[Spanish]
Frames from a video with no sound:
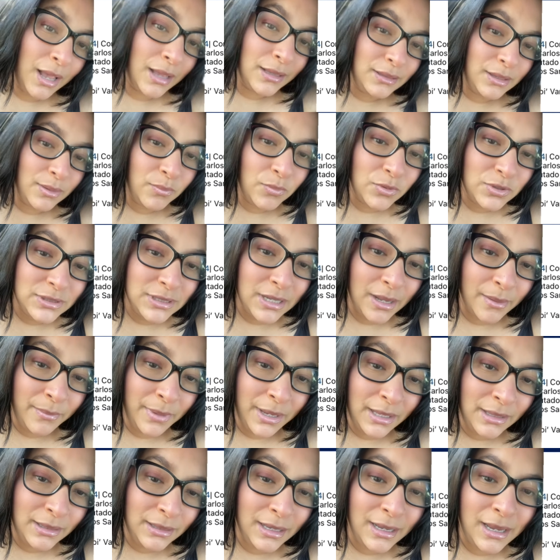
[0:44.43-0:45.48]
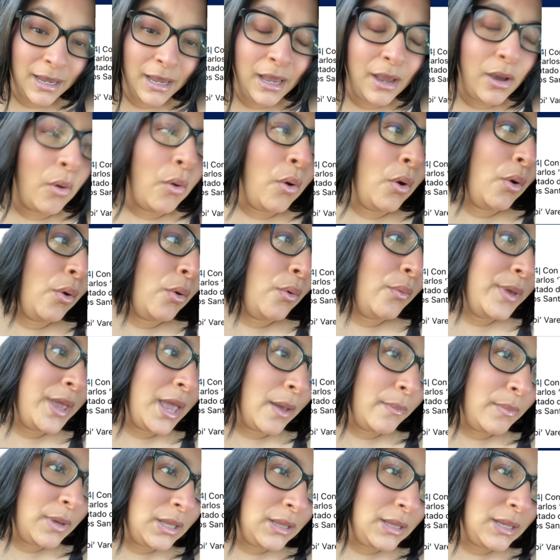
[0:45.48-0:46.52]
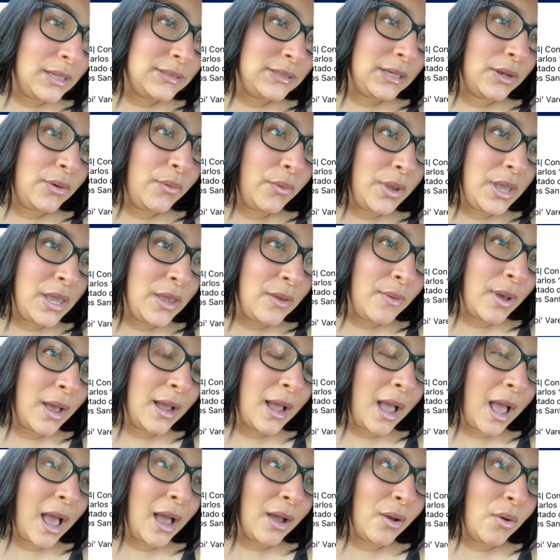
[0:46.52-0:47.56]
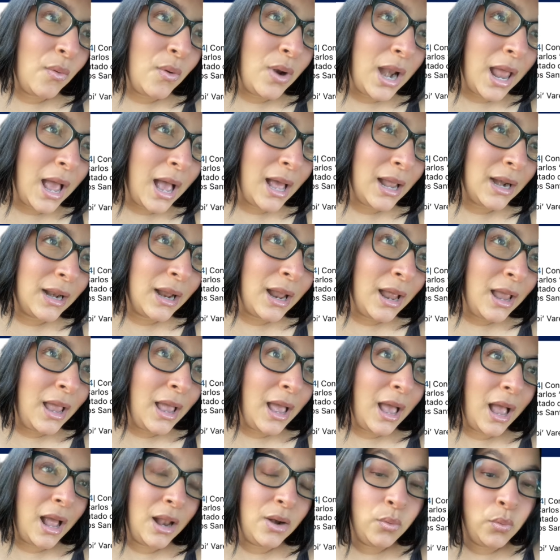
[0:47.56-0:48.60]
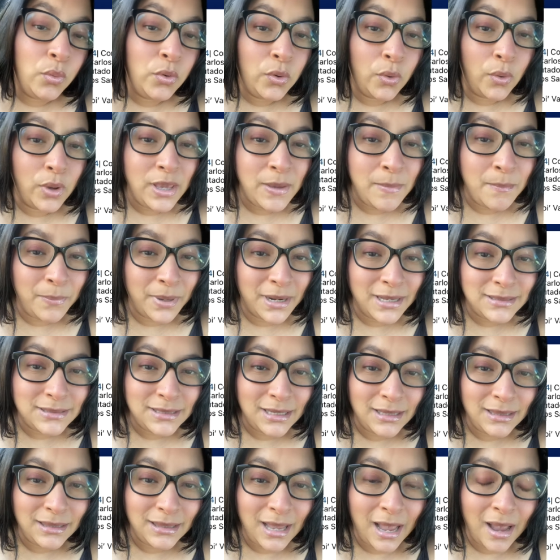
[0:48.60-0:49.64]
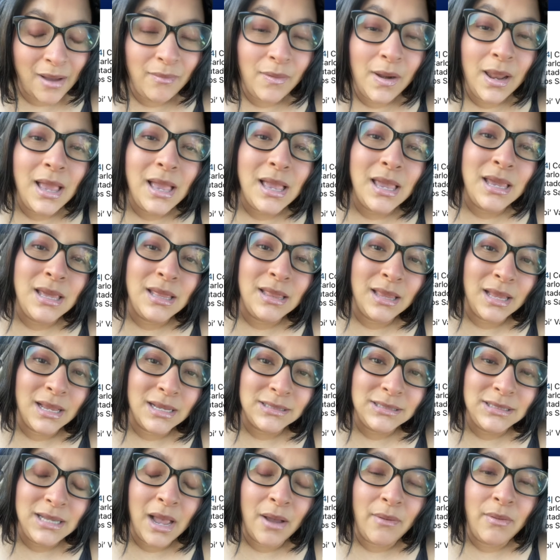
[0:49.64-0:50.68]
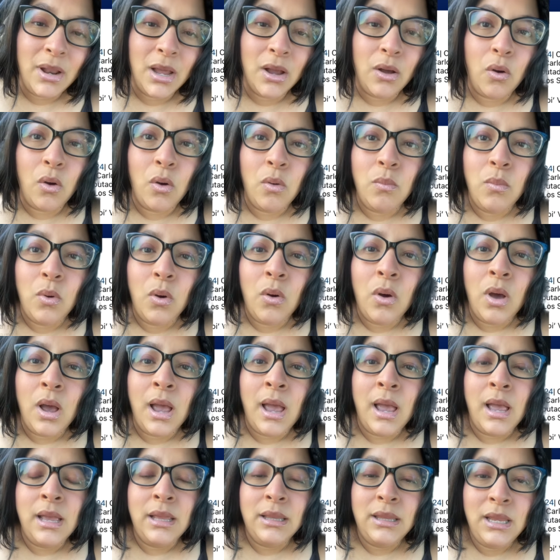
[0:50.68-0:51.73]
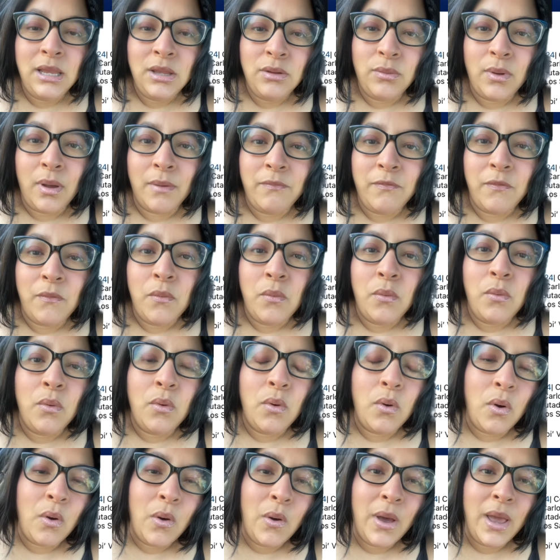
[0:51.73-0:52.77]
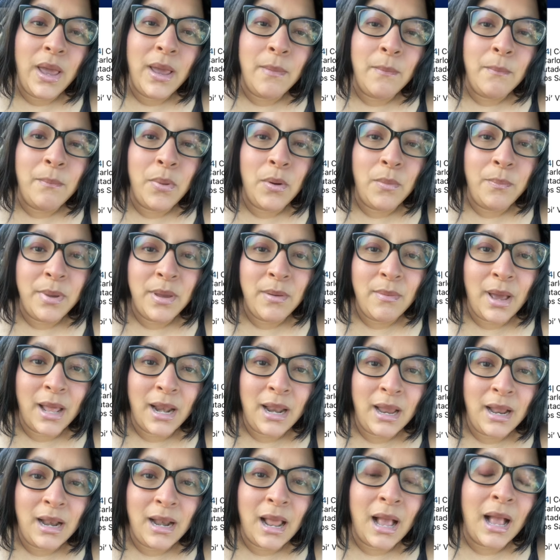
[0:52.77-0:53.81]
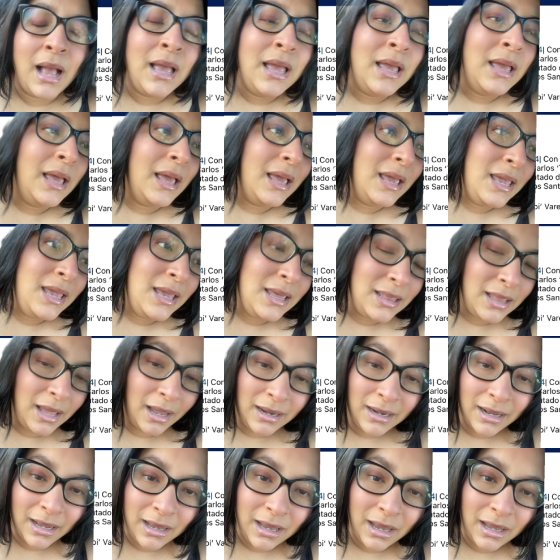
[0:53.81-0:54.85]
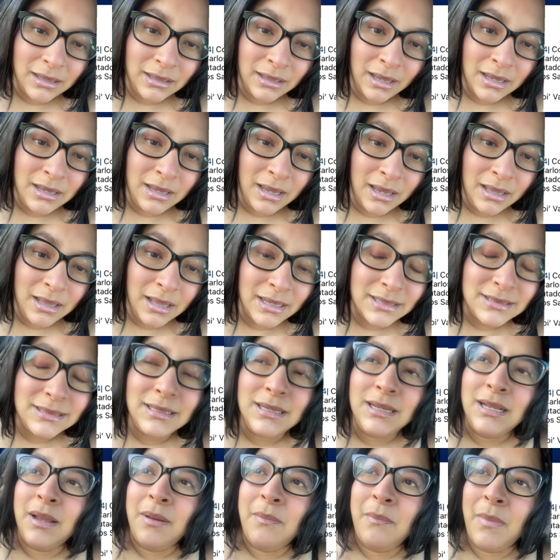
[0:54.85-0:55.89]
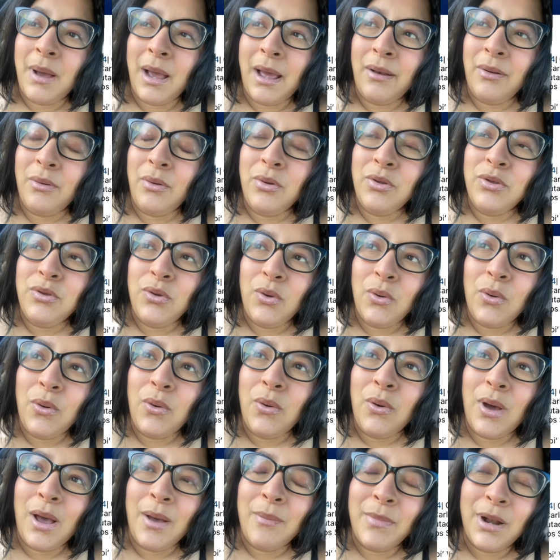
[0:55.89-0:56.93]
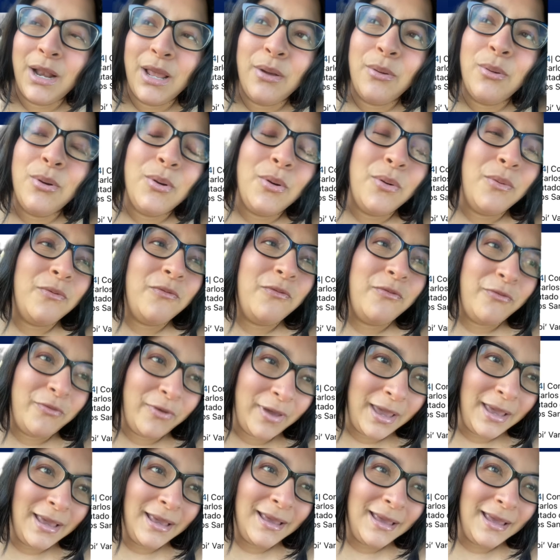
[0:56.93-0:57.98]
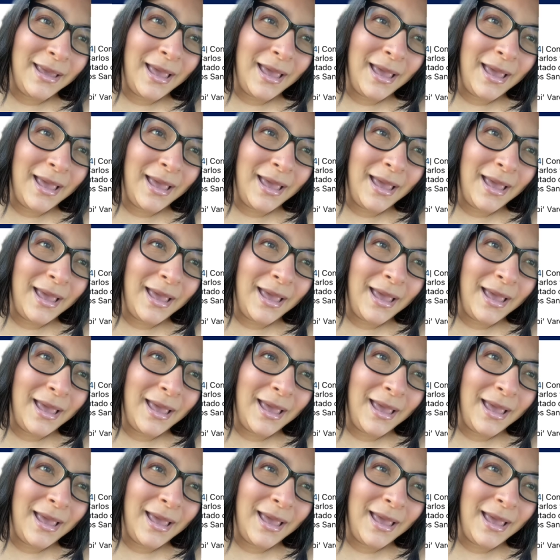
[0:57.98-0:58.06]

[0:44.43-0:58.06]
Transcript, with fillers: Lastimosamente, obviamente se nos iban a colar algunos impresentables, indeseables como Tito afu Cohen, Popi Varela y Dana Castañeda. Sin embargo, yo amanezco con fe